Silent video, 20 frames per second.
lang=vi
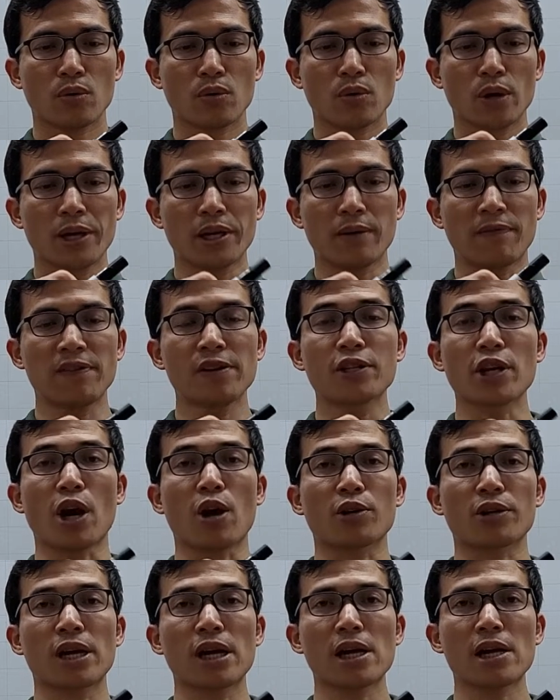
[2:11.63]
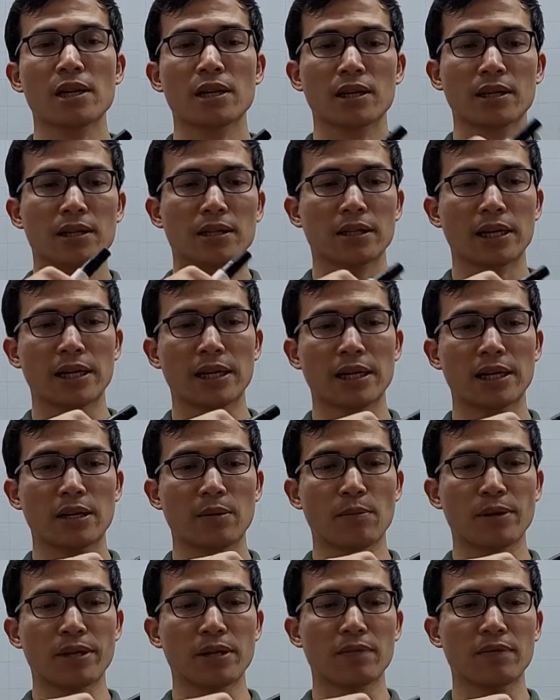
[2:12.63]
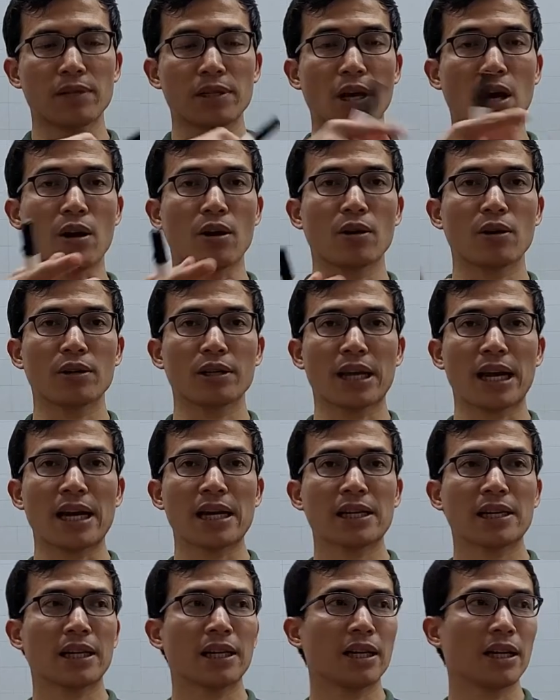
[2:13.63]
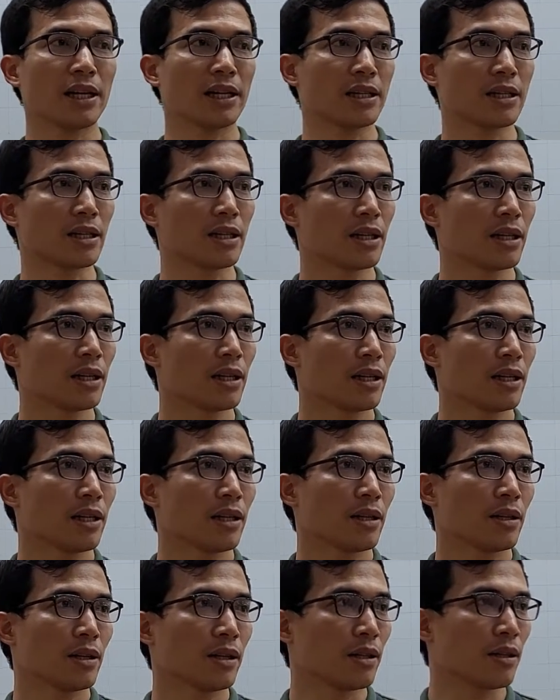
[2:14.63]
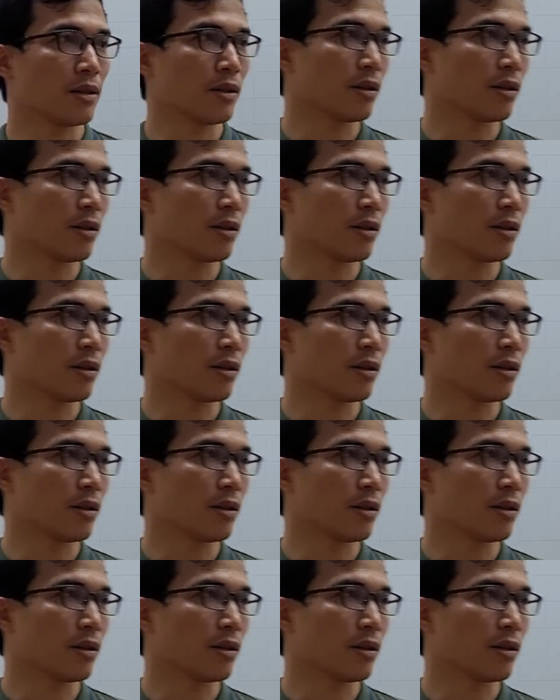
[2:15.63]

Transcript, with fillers: hình lập phương nhỏ nữa đây lại là một hình lập phương nhỏ nhá đây là hình à,